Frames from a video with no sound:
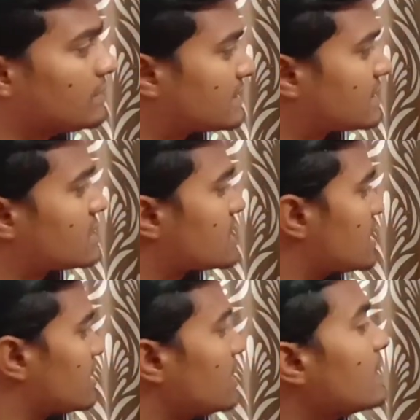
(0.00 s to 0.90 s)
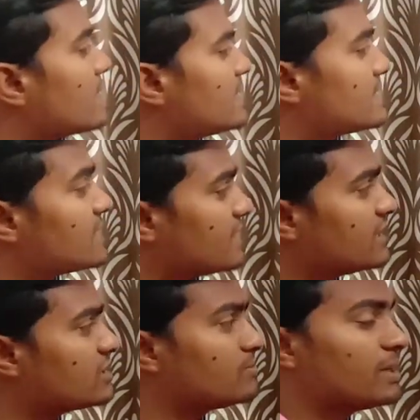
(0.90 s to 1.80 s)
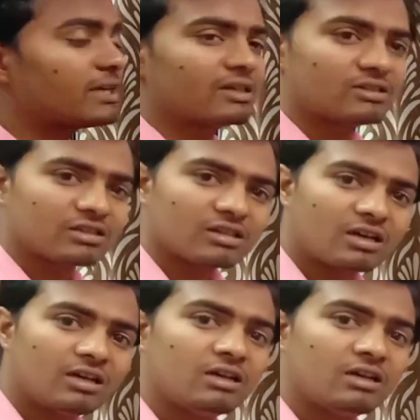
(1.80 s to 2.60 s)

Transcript: डिस्कस करेंगे कि किस एज में कितना